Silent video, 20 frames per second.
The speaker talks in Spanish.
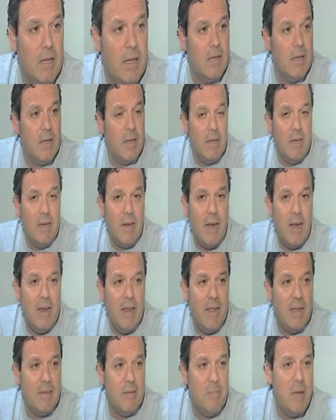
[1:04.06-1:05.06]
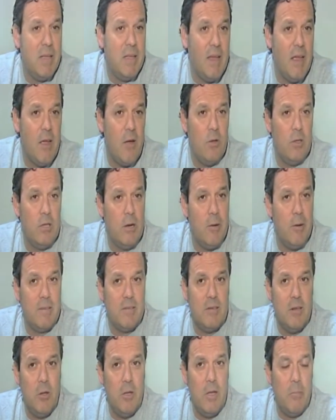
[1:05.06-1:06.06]
que, en realidad se meten en contra de
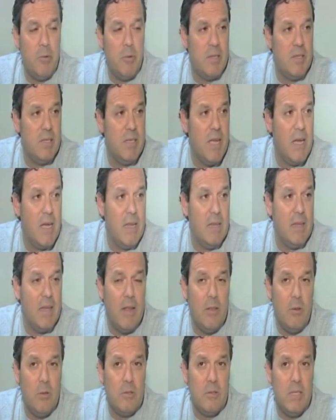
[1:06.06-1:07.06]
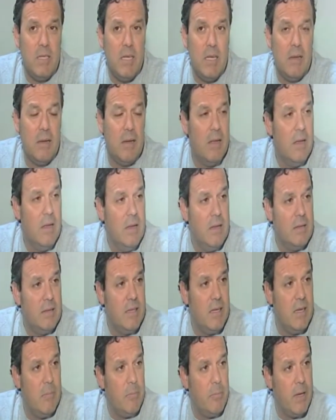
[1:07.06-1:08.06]
Barcelona, pues sigan gritando, sigan,
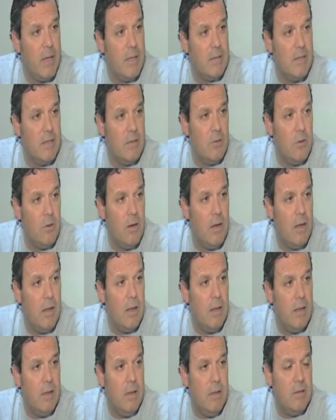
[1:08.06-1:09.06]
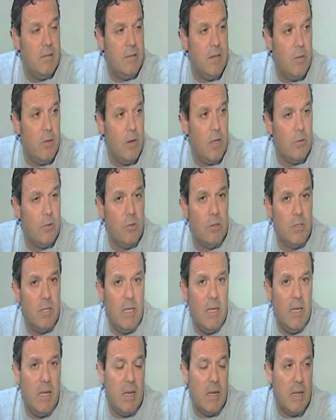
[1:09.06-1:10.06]
sigan pues haciendo y diciendo las
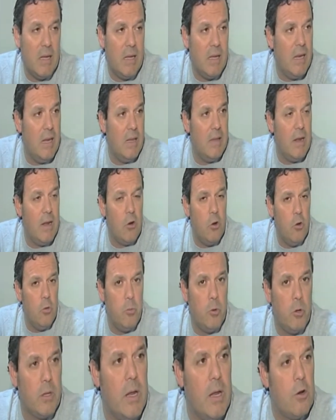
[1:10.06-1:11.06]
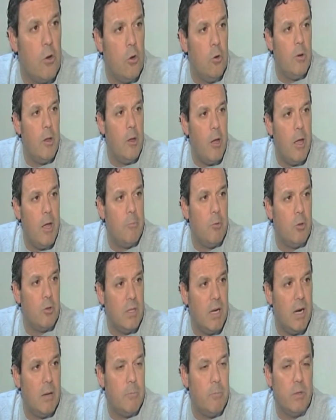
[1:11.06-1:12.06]
tonterías que quieren del club, porque el club le va a
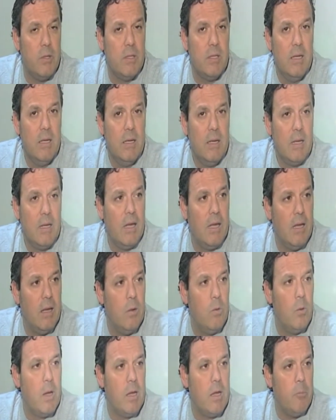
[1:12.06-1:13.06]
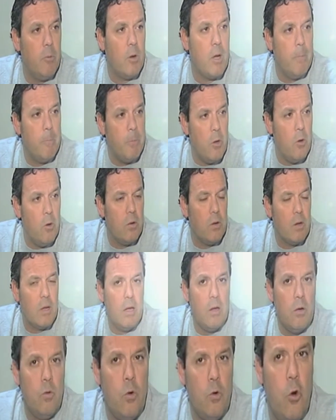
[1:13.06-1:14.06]
demostrar pues que es un equipo campeón,
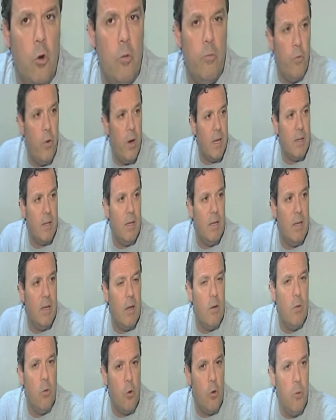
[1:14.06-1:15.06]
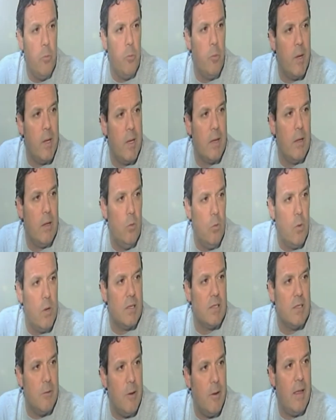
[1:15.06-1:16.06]
que es un club fuerte y que es un club pues, que
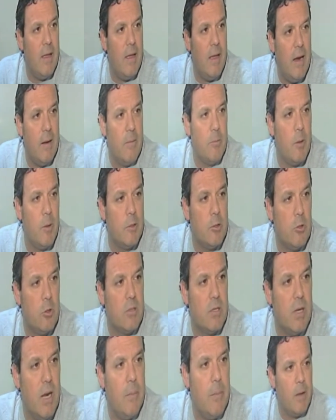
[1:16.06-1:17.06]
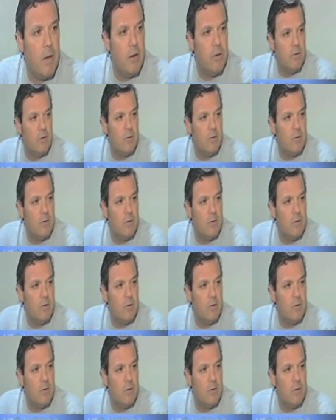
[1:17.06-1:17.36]
nunca se va a dejar torcer la mano.